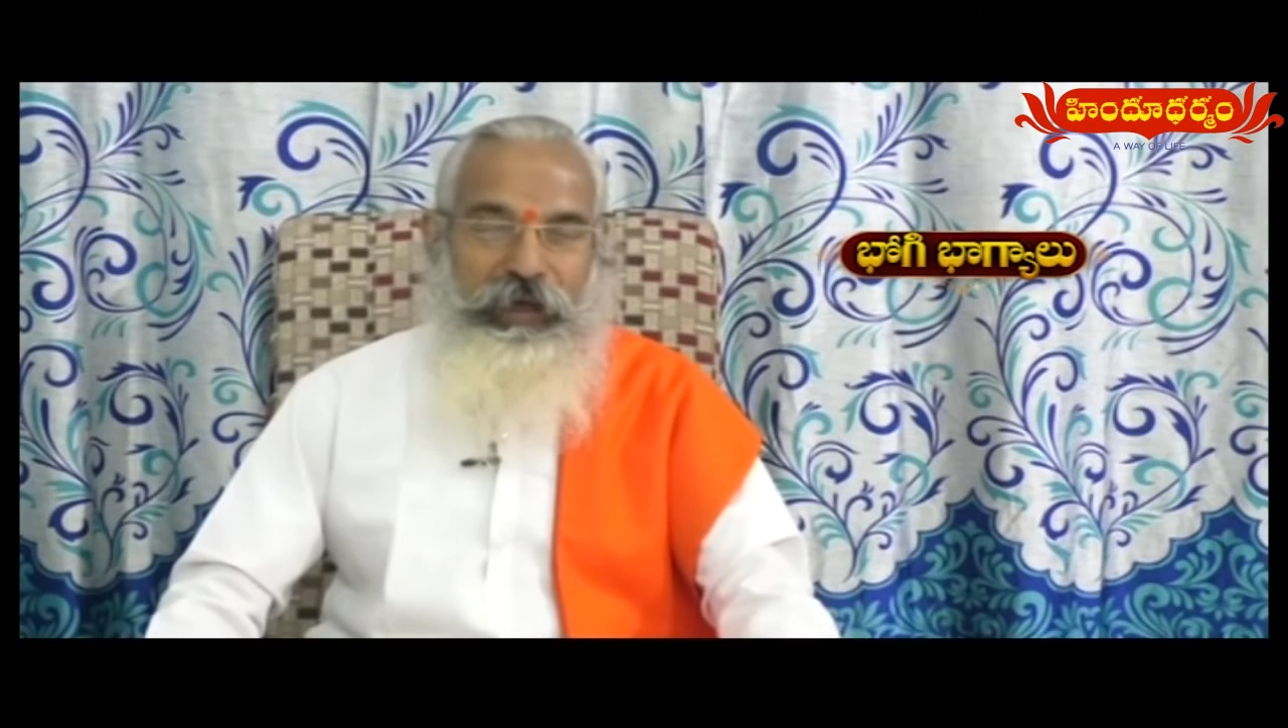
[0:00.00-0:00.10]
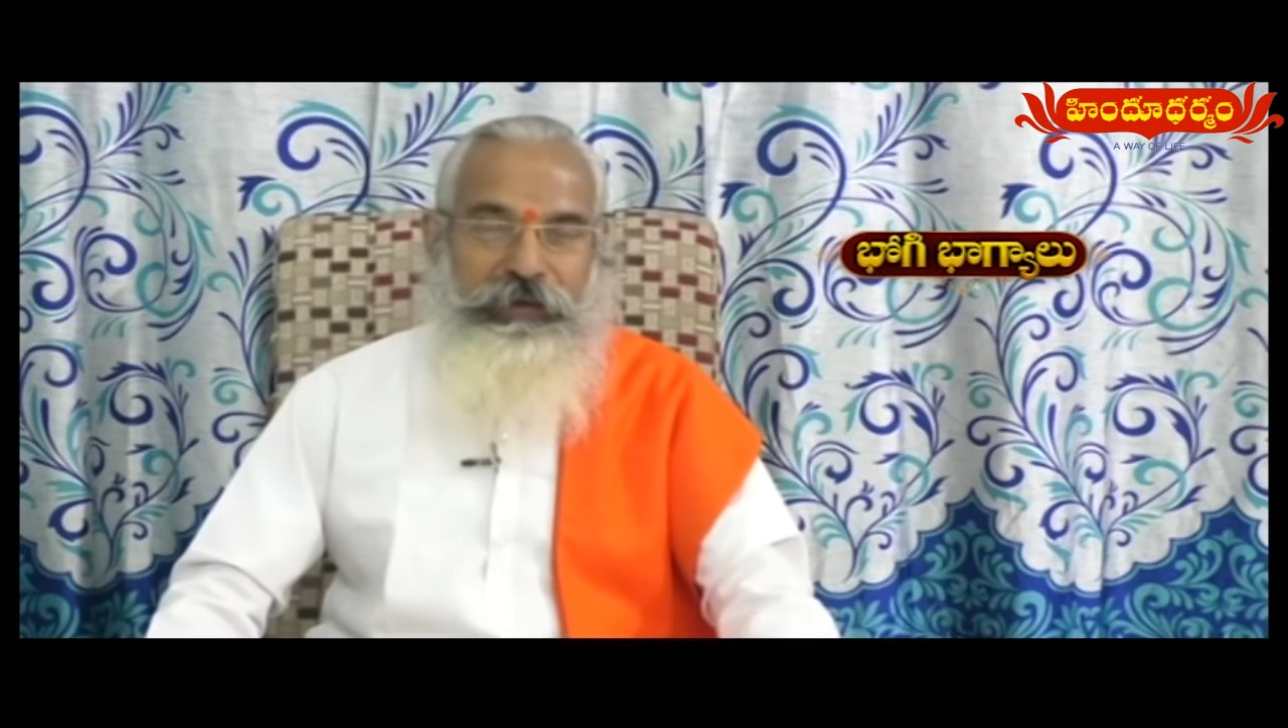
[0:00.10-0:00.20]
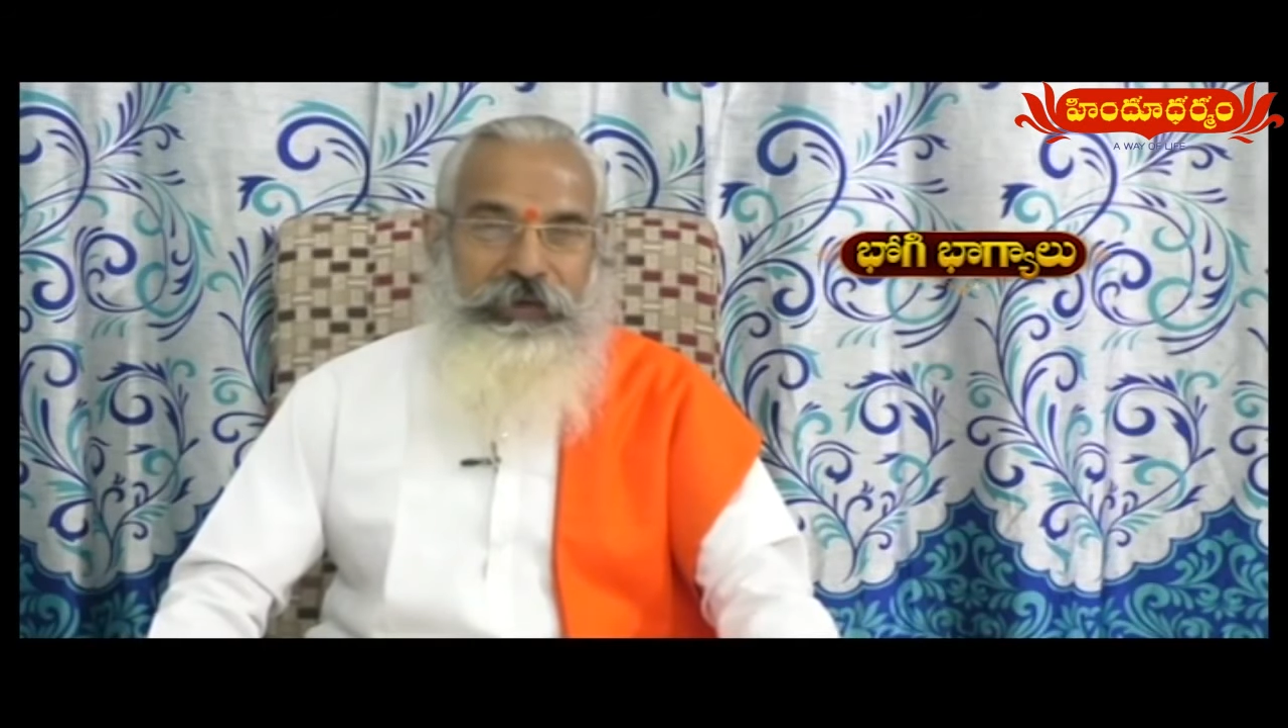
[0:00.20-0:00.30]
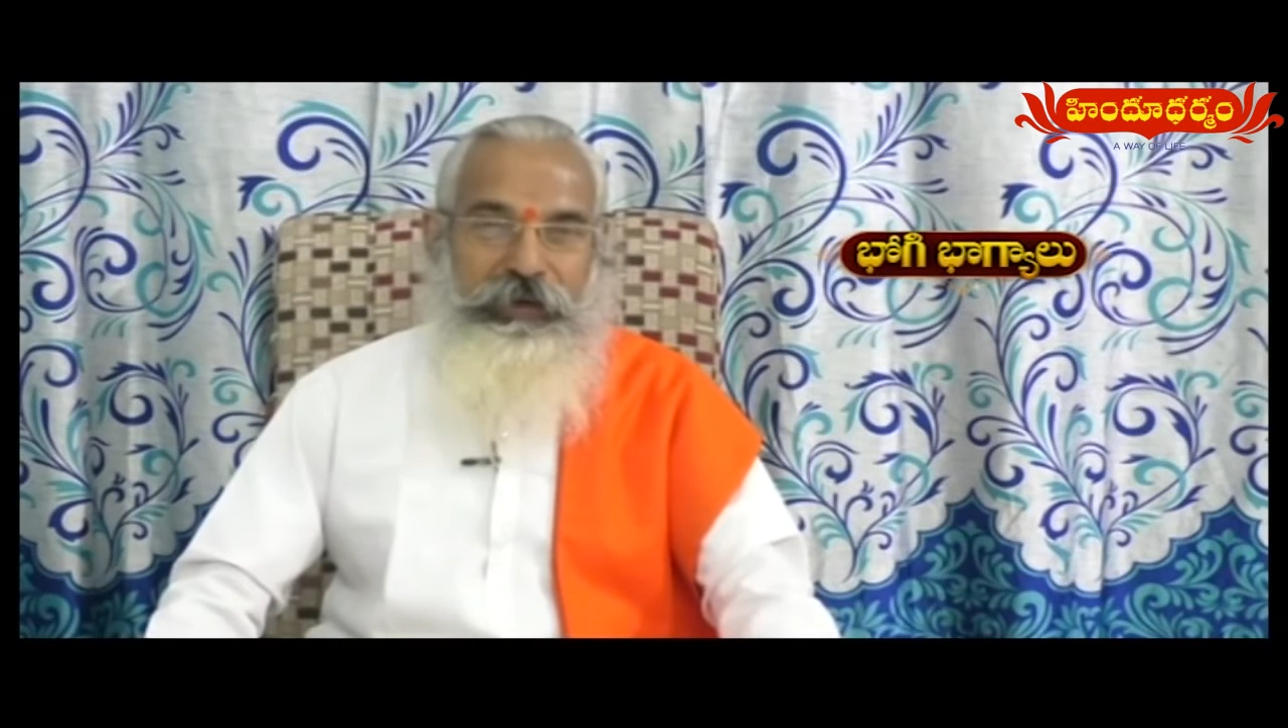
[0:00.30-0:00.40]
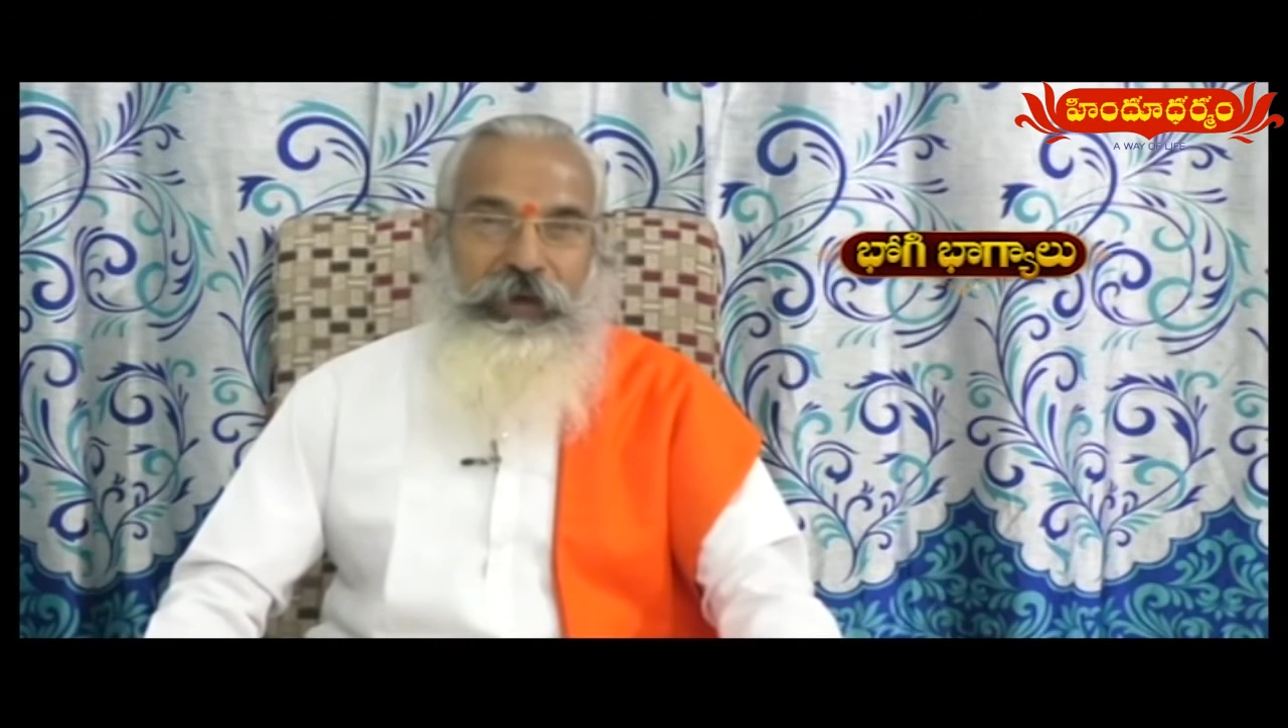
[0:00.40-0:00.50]
ఆ
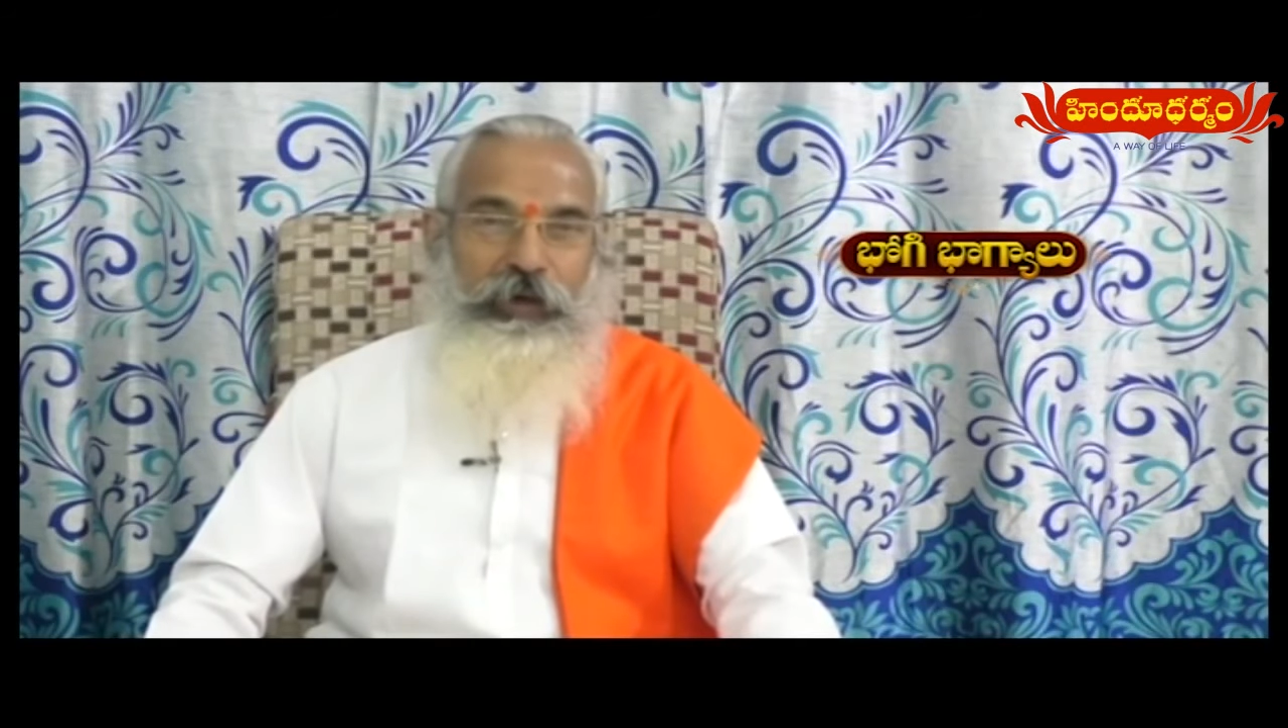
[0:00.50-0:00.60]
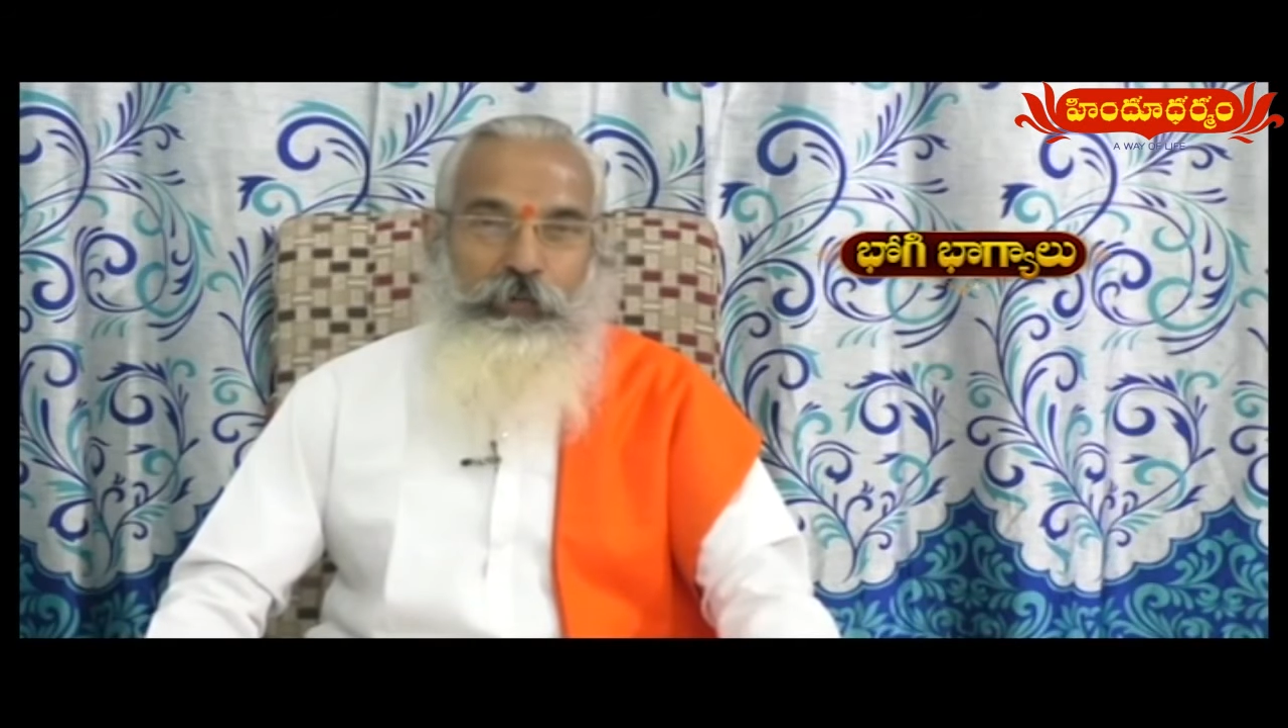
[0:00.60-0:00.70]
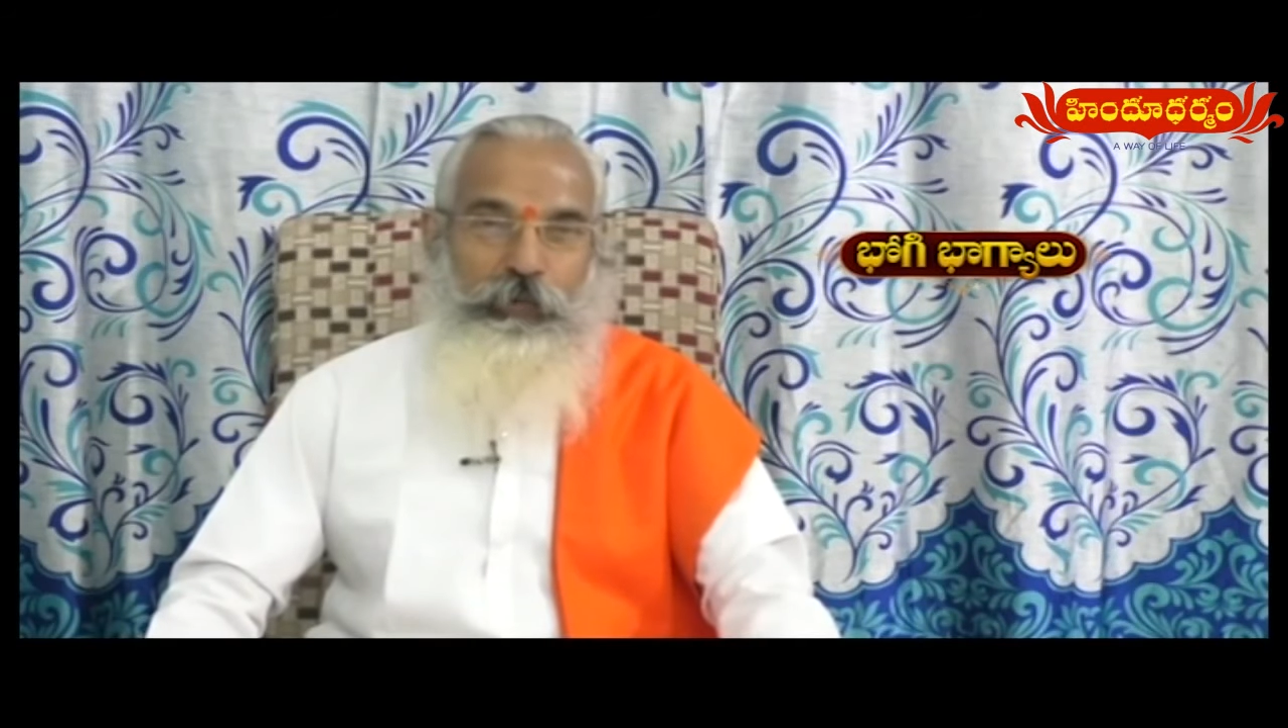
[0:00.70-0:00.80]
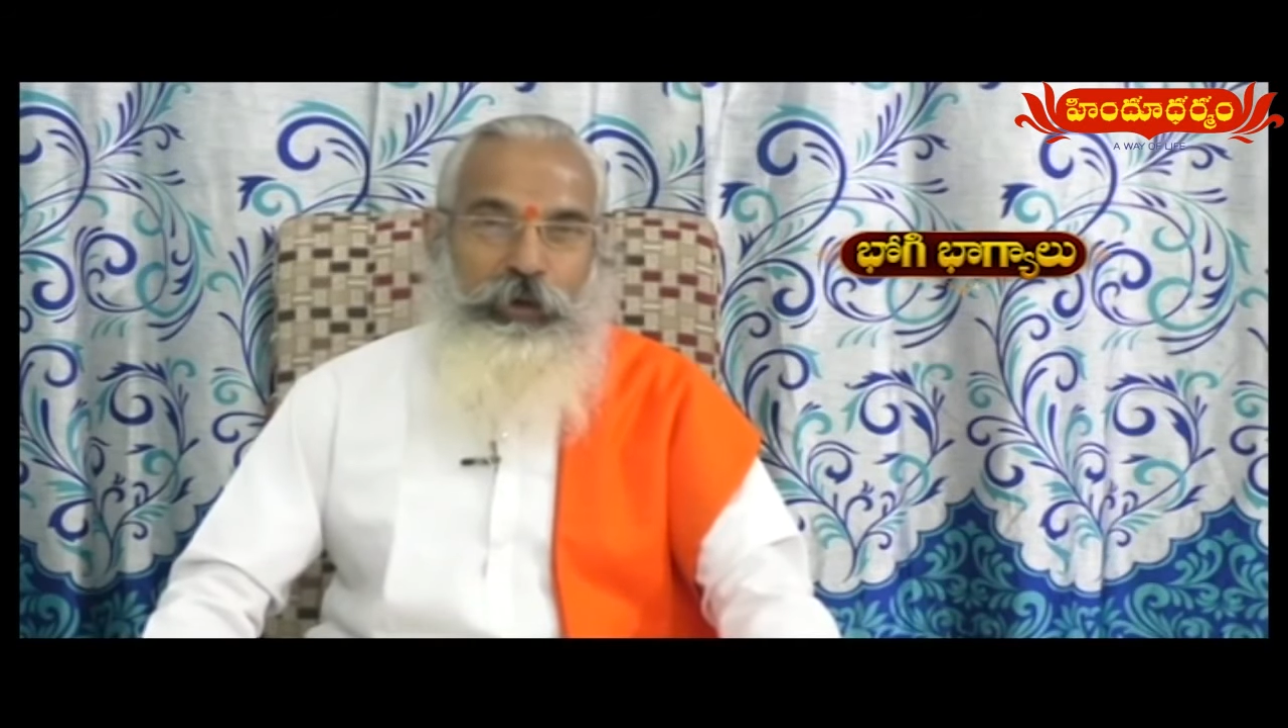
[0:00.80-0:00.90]
చెక్కలు